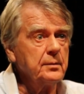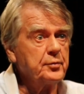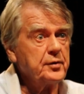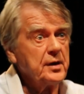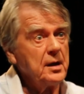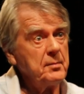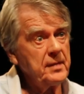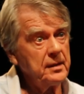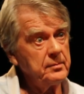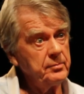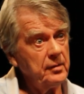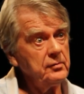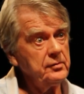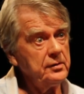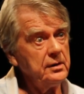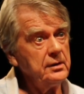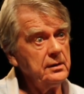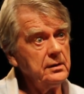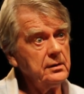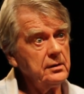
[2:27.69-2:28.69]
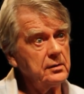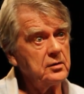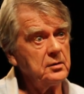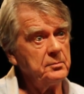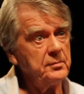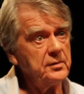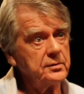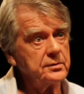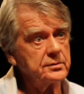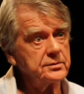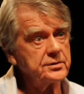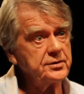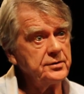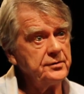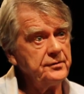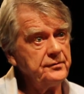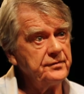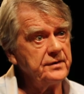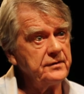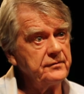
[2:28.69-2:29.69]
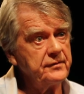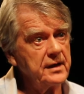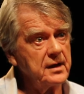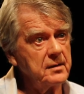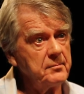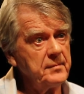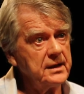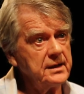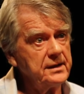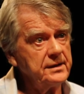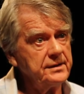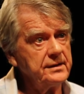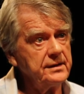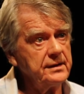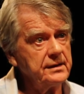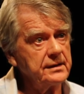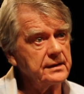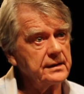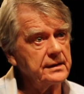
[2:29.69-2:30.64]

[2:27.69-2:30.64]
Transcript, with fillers: puis elle m'a demandé comment je vivais la maladie.